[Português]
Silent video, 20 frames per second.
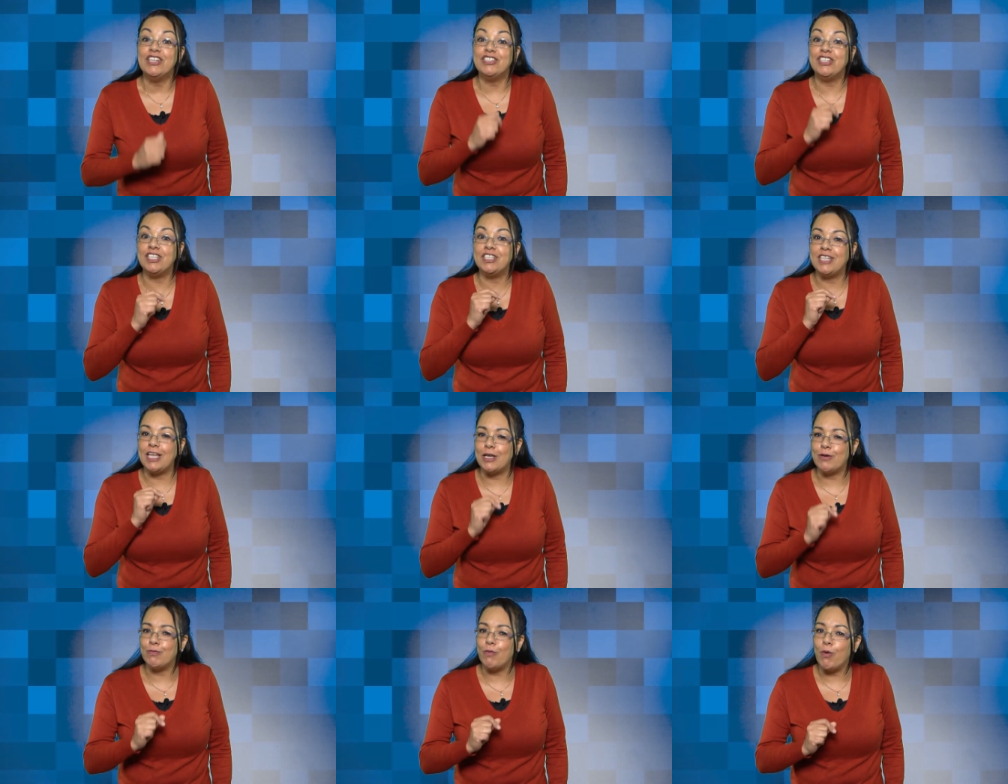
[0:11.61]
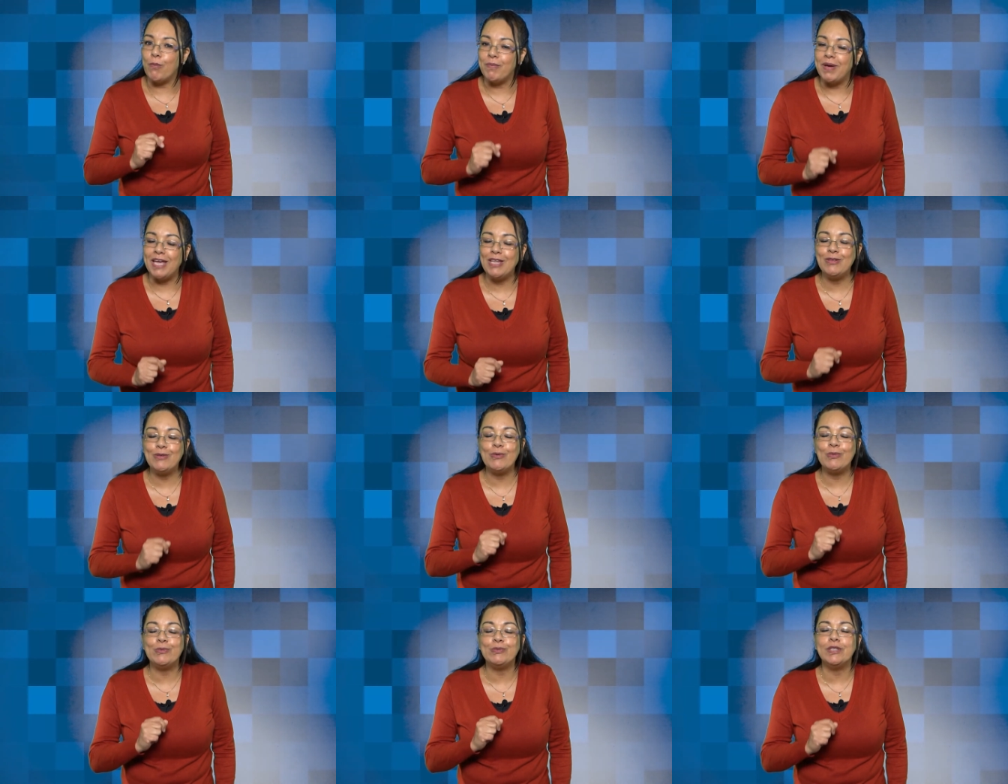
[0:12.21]
de ter um
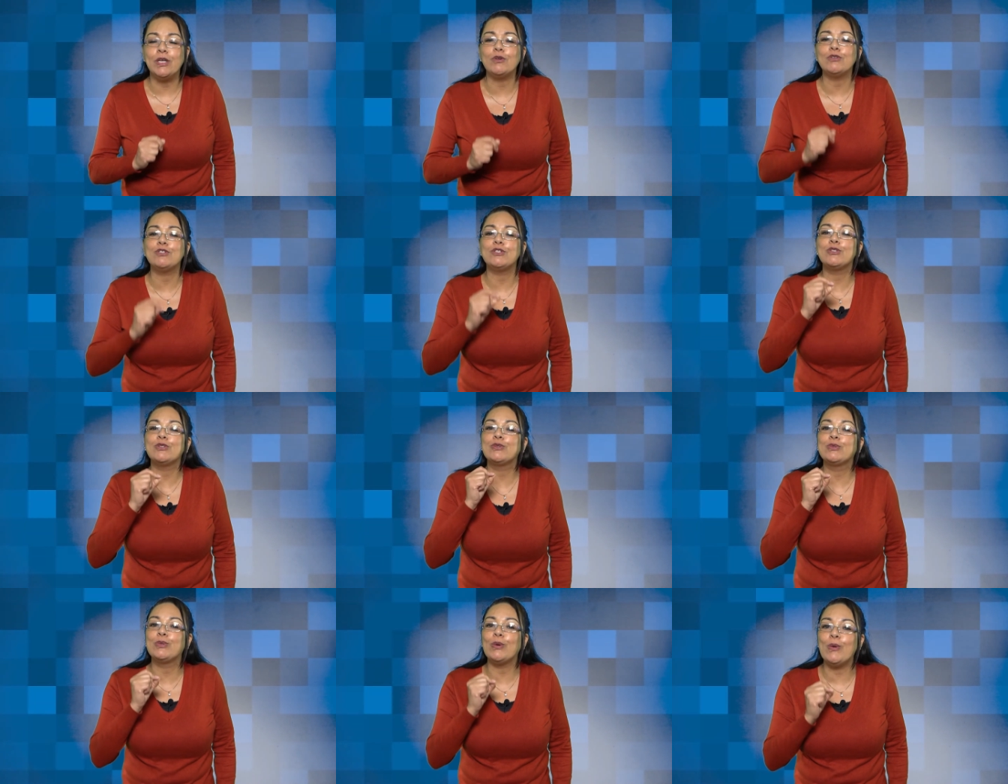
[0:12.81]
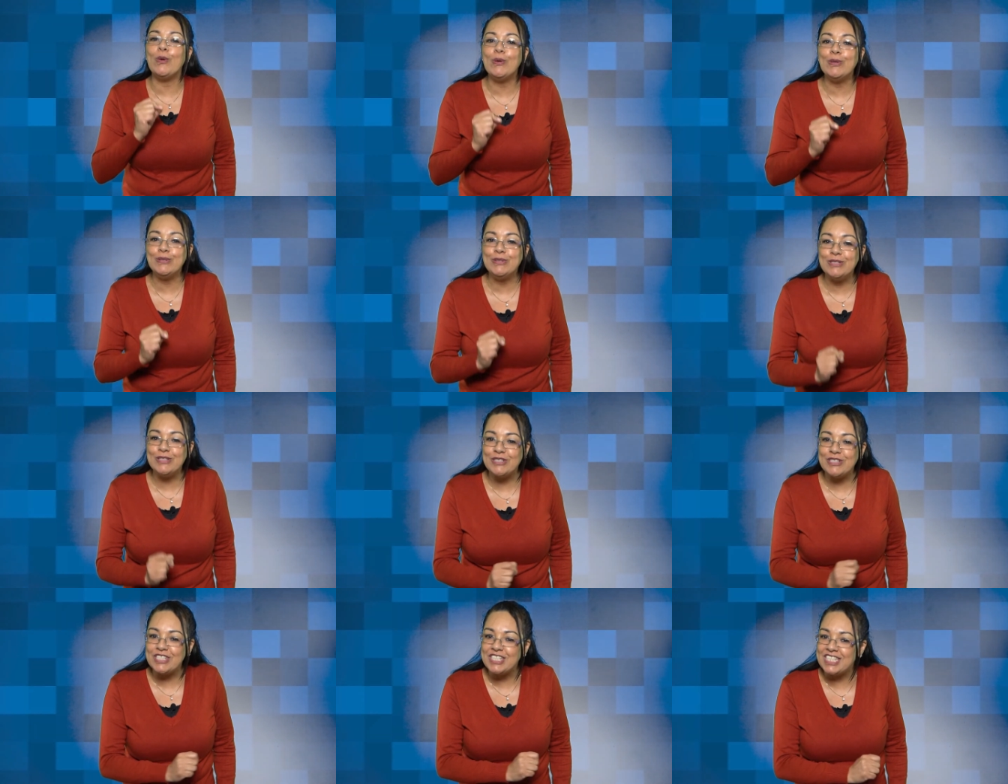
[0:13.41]
momento com Deus
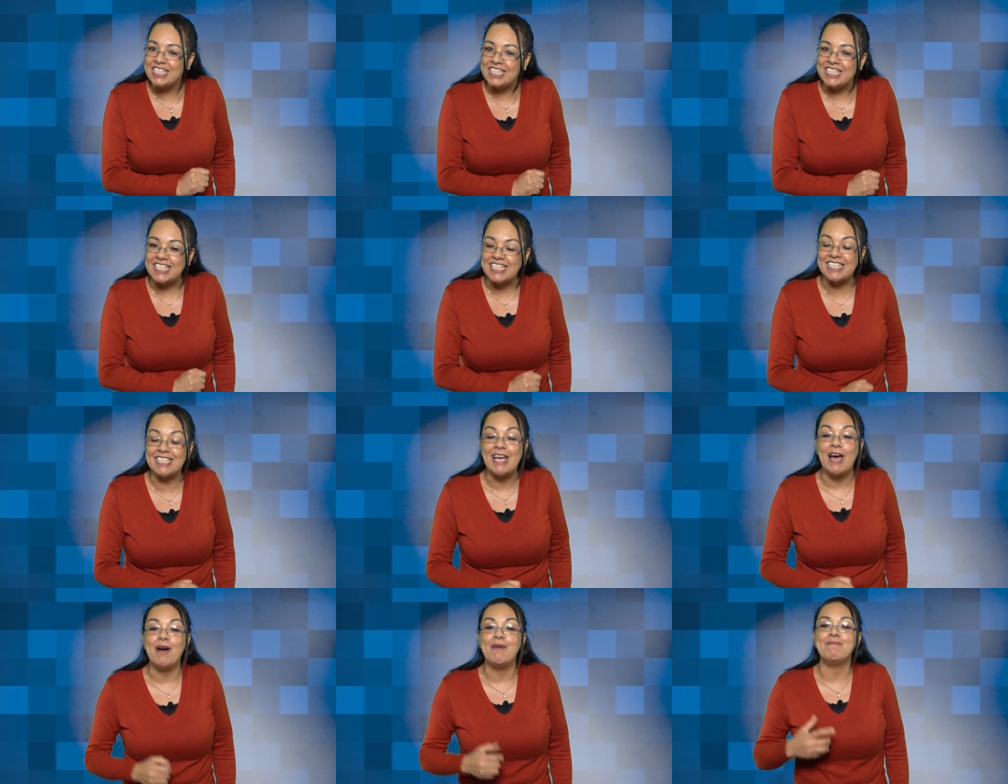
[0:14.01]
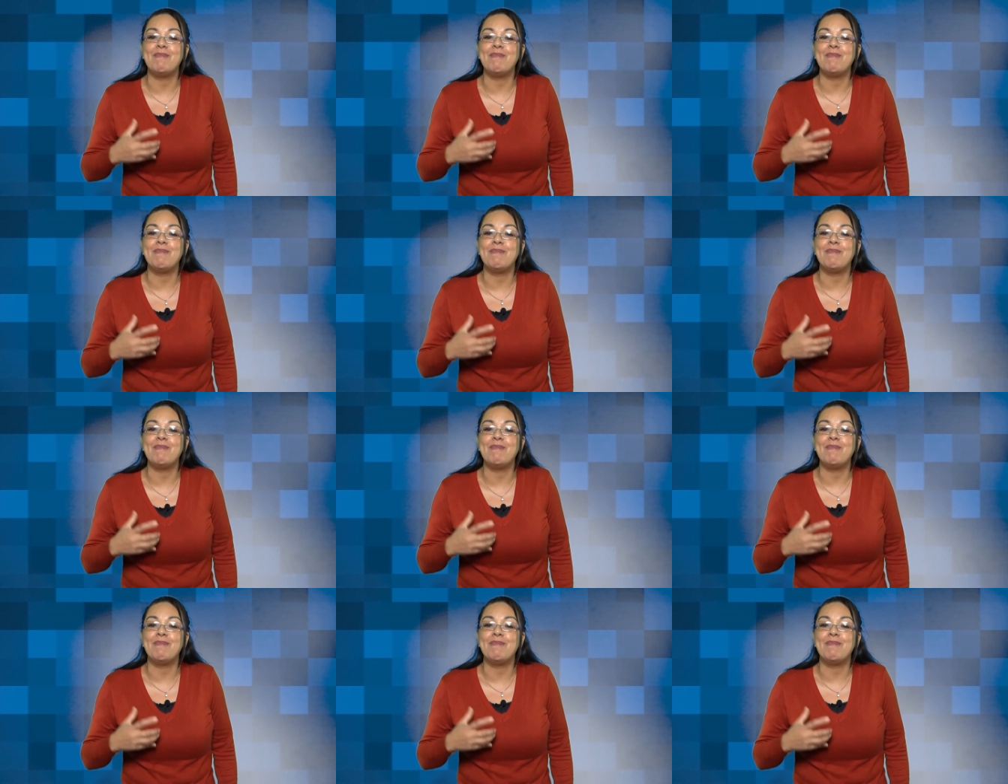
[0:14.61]
todos os dias